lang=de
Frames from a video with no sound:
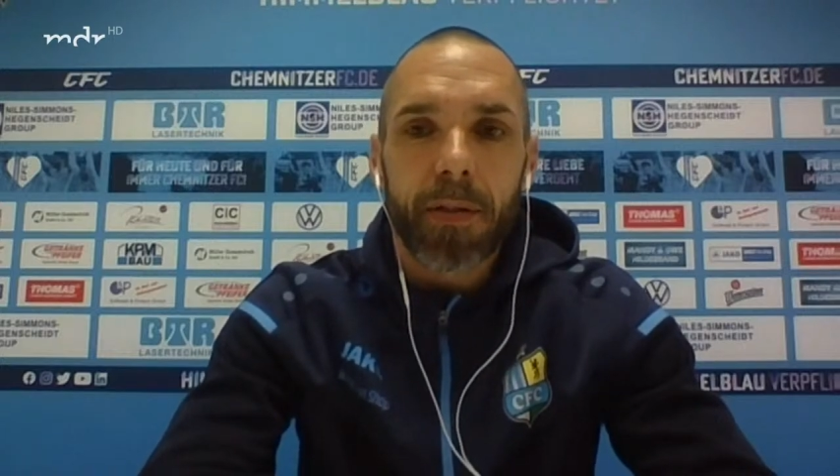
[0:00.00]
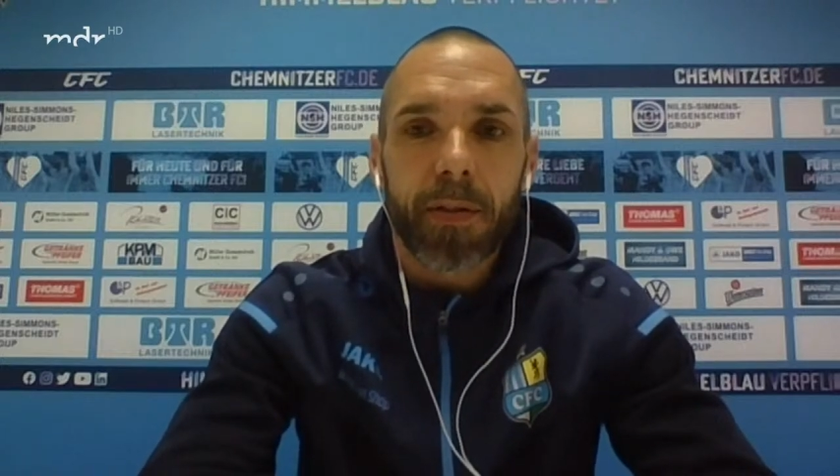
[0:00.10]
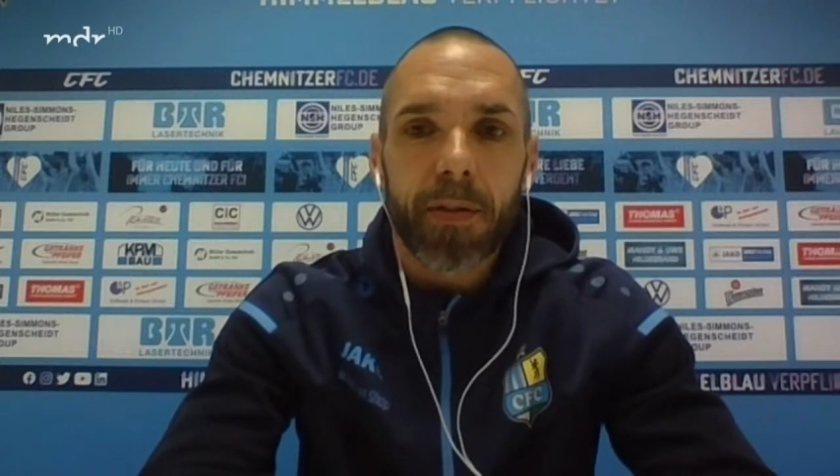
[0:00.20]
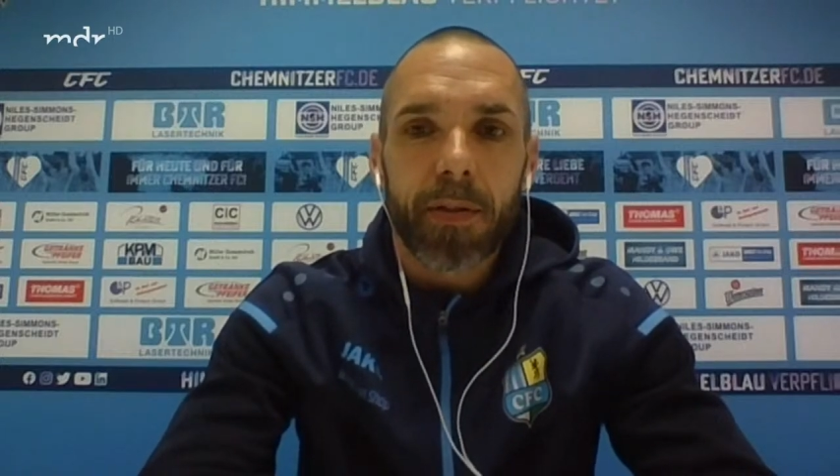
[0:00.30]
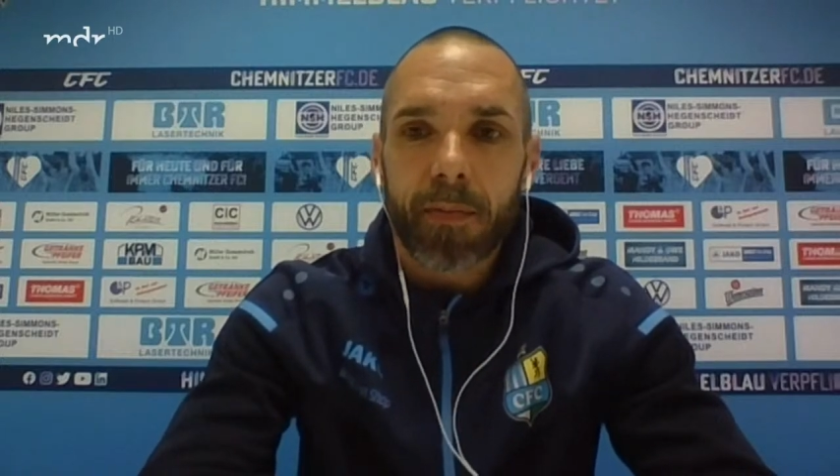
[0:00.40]
Also
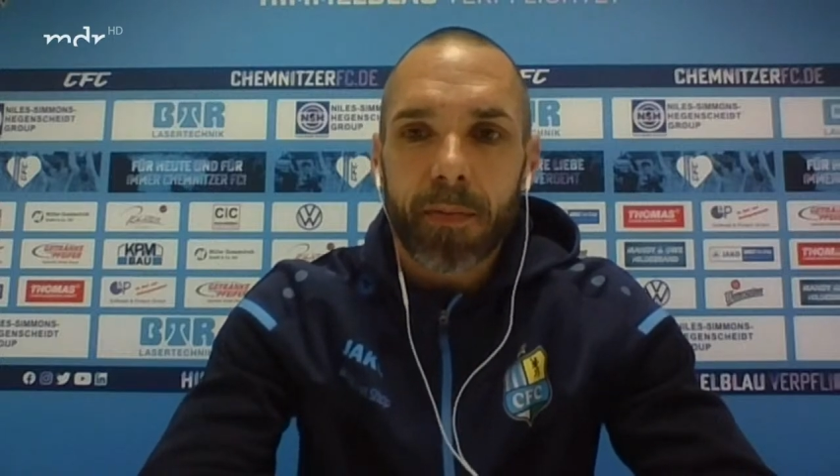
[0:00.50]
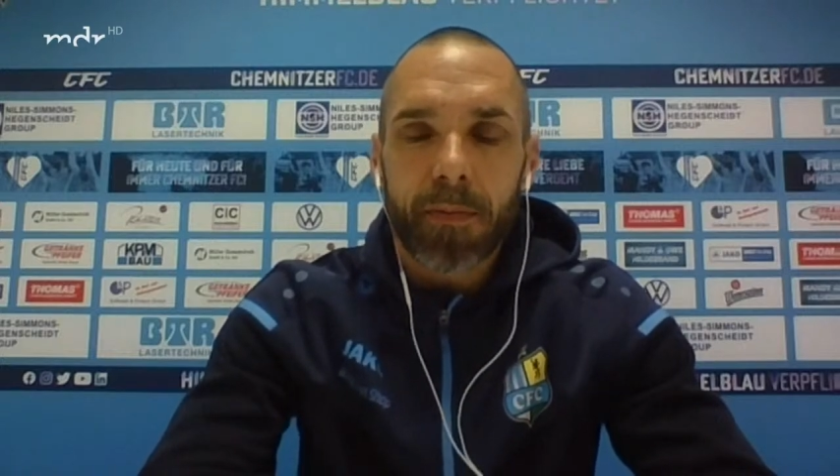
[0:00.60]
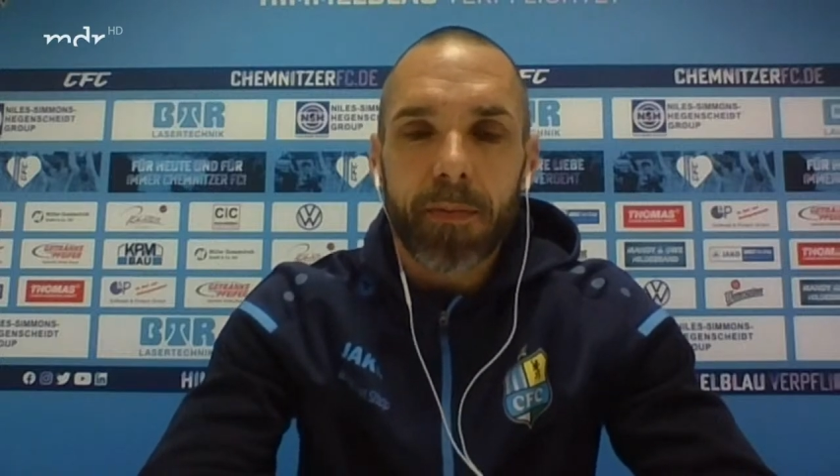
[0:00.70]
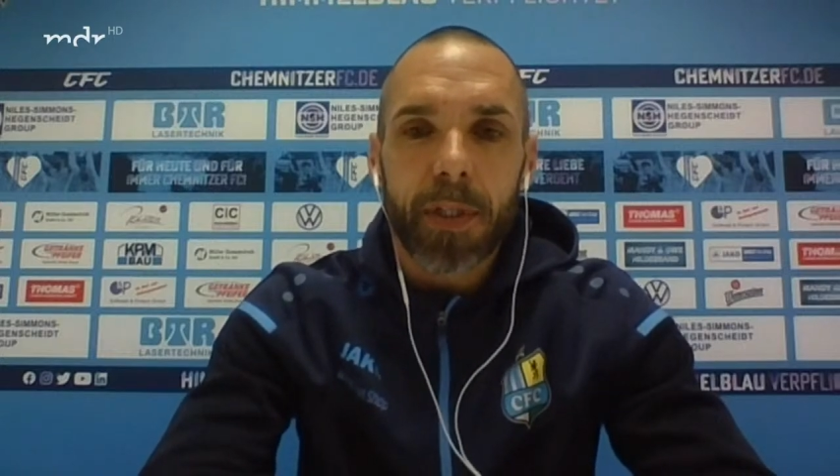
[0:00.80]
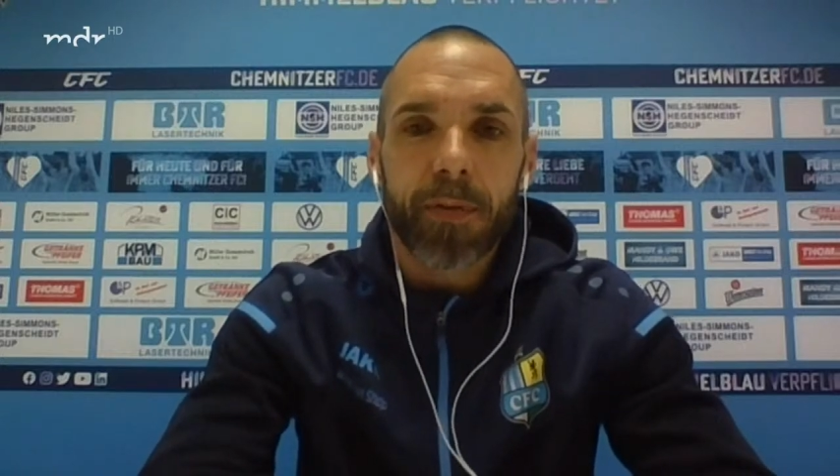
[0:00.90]
sind,
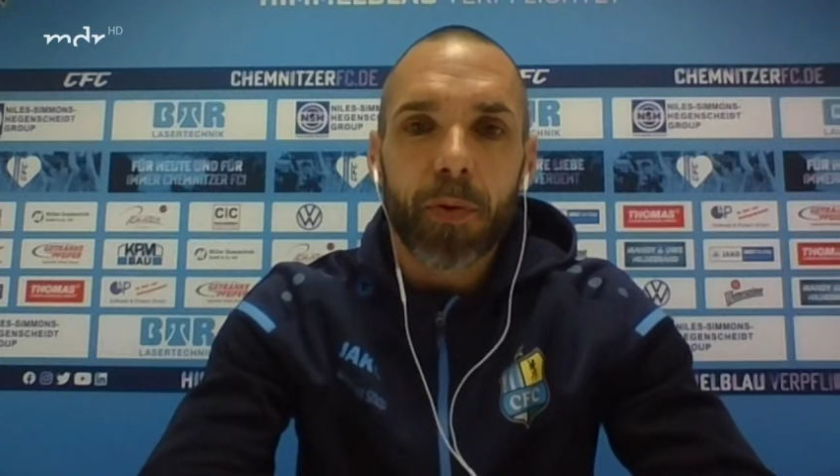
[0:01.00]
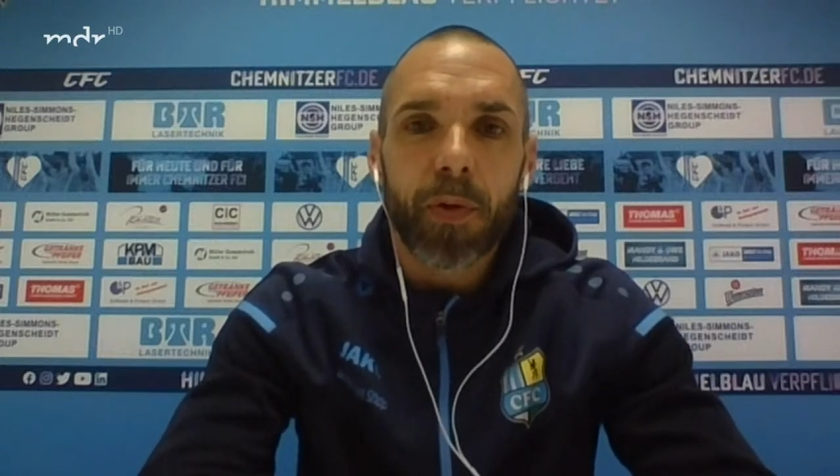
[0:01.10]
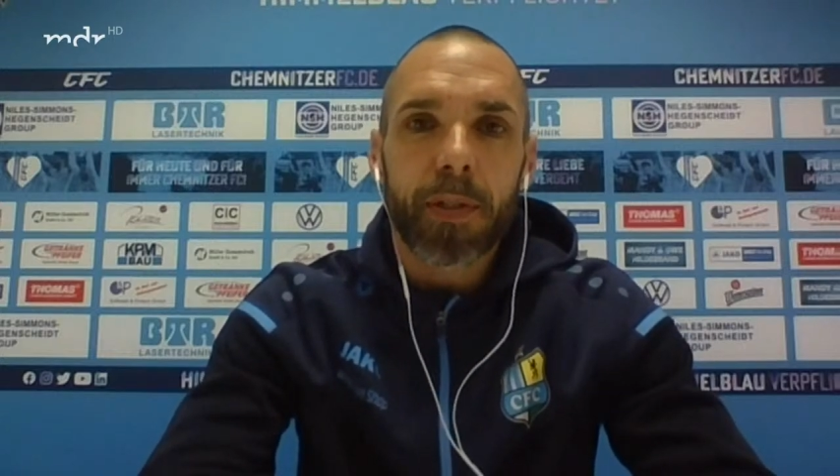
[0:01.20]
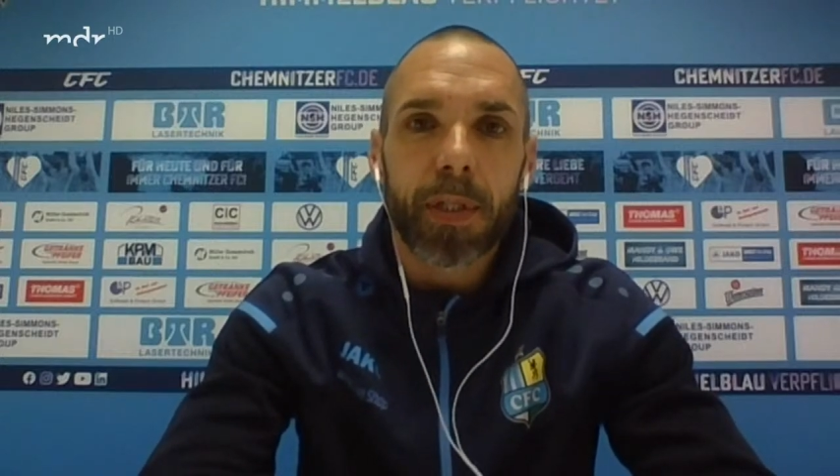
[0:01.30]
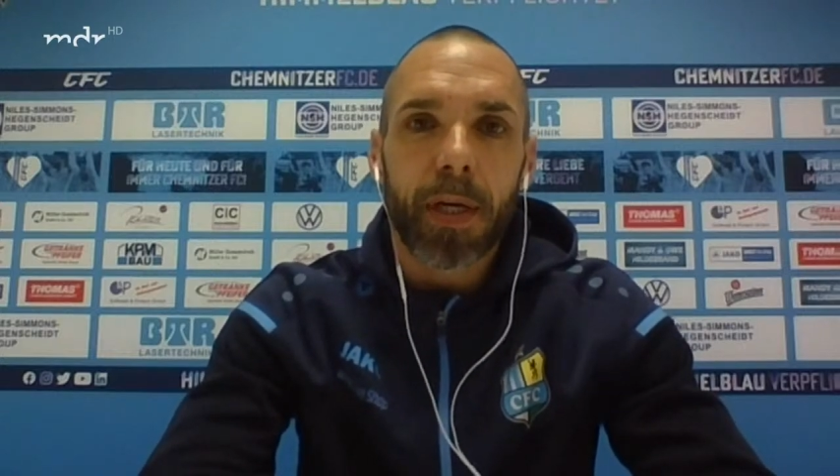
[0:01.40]
wie ich
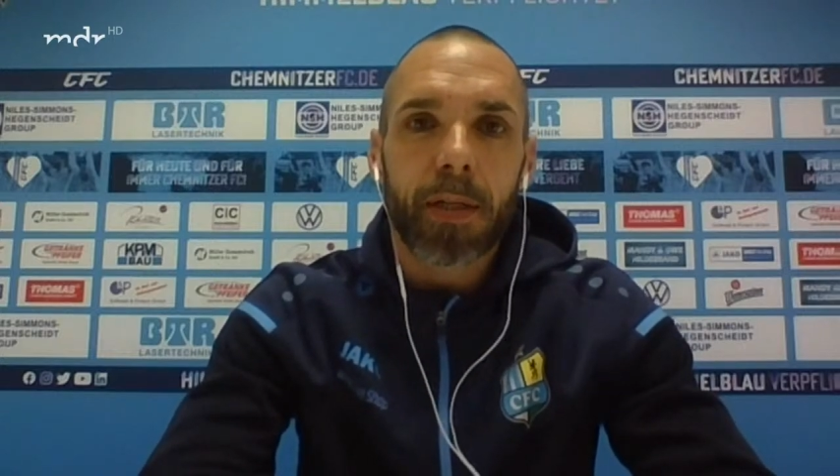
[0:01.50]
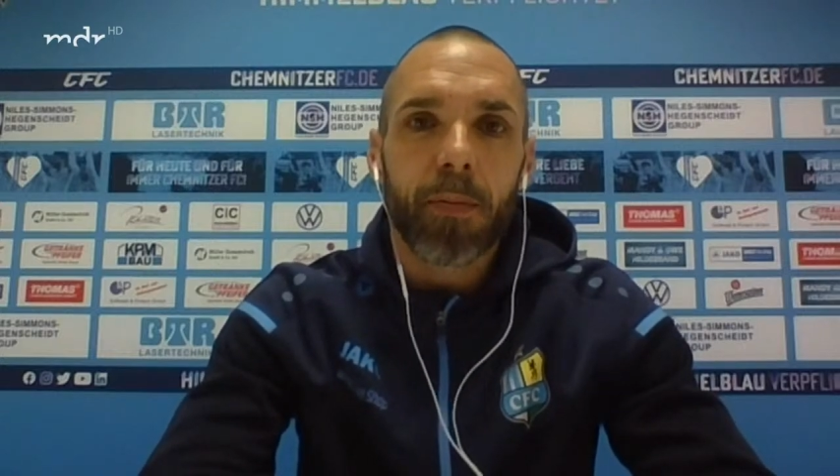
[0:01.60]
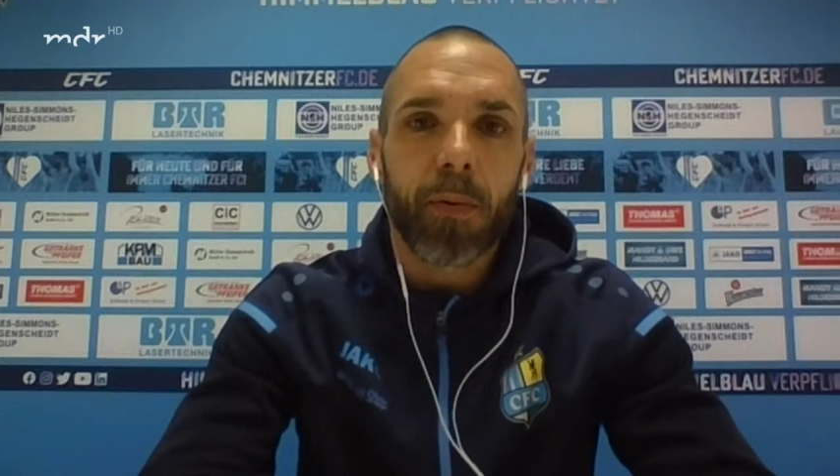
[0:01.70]
vorhin gesagt habe,